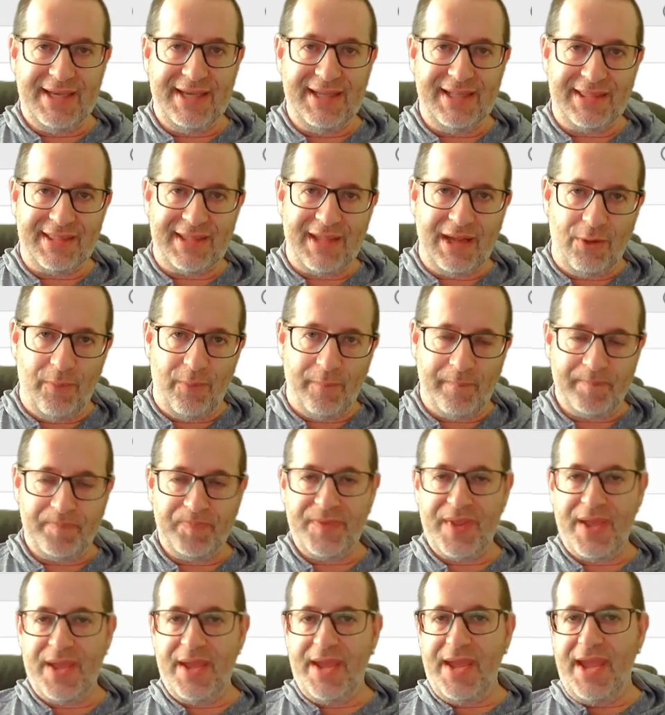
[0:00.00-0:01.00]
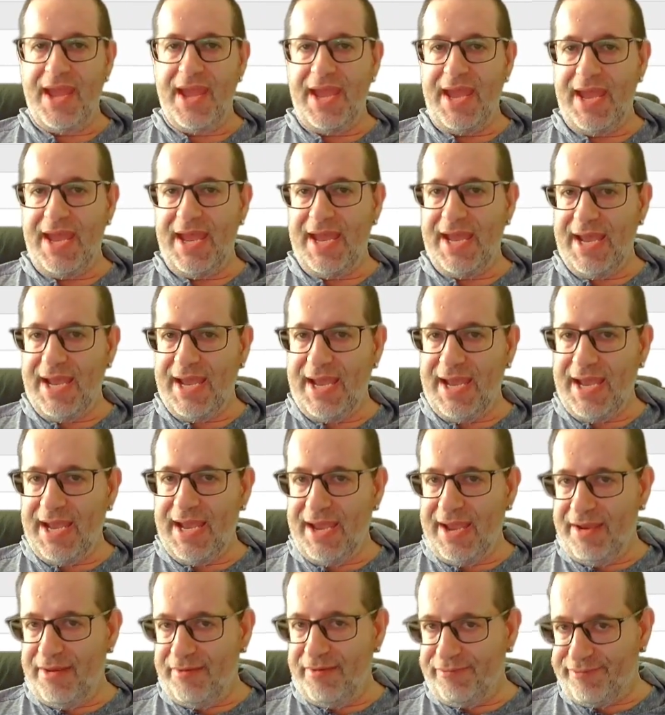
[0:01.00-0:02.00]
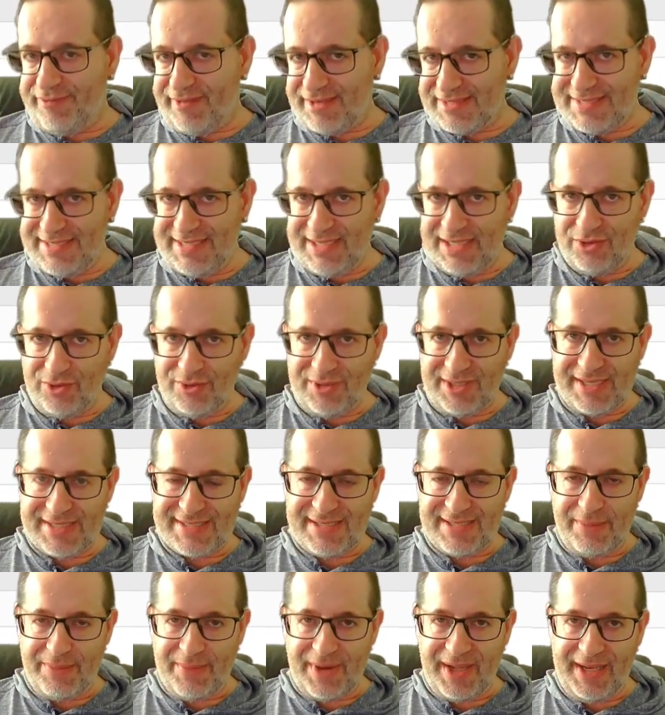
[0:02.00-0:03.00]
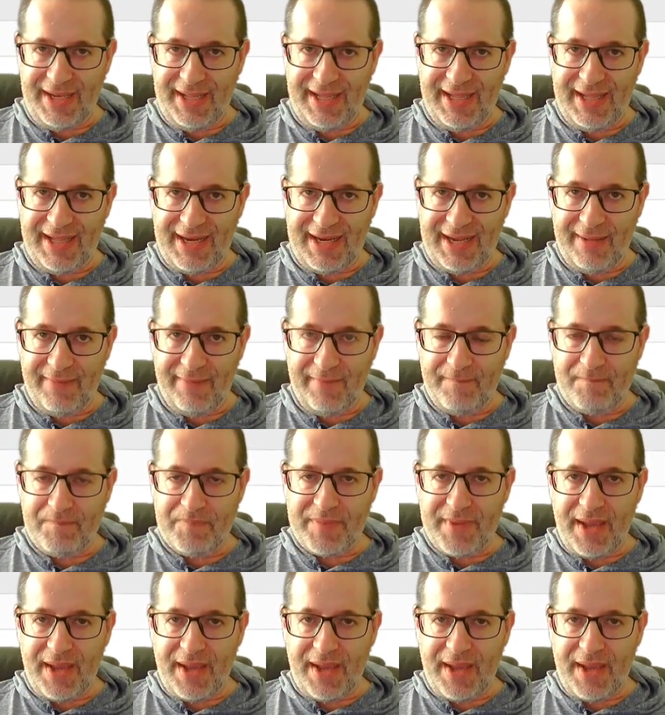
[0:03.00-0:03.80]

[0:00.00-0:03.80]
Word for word: Então, é, fazendo dessa maneira,